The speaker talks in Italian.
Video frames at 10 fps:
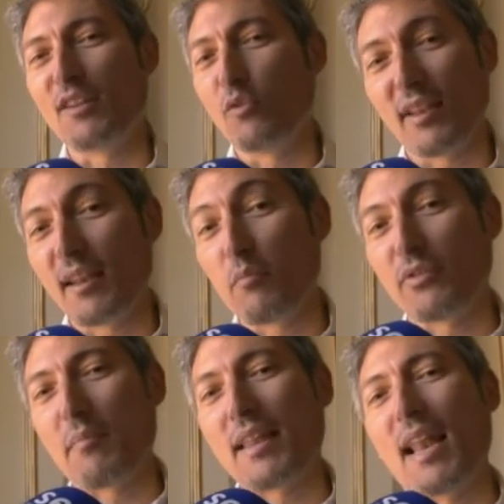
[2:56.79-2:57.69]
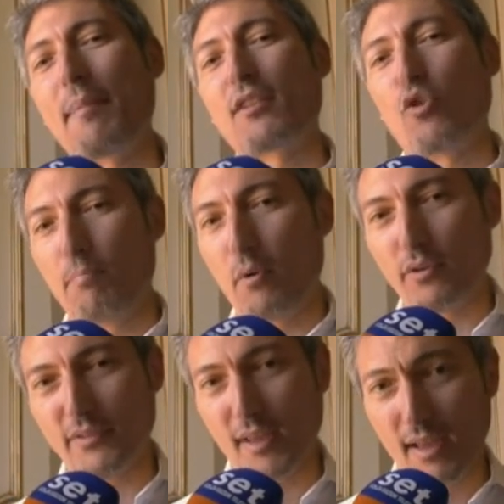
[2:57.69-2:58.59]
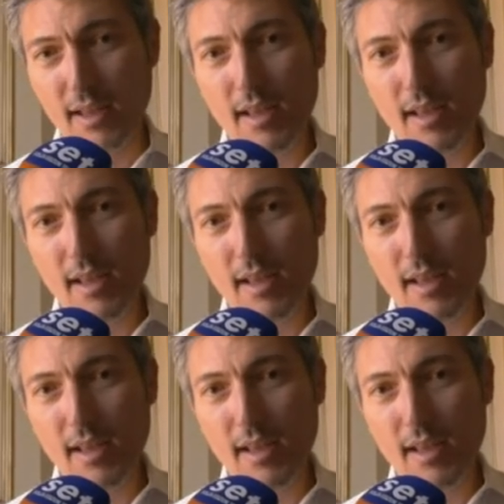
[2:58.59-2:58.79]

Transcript: noi saremo sempre dalla parte opposta,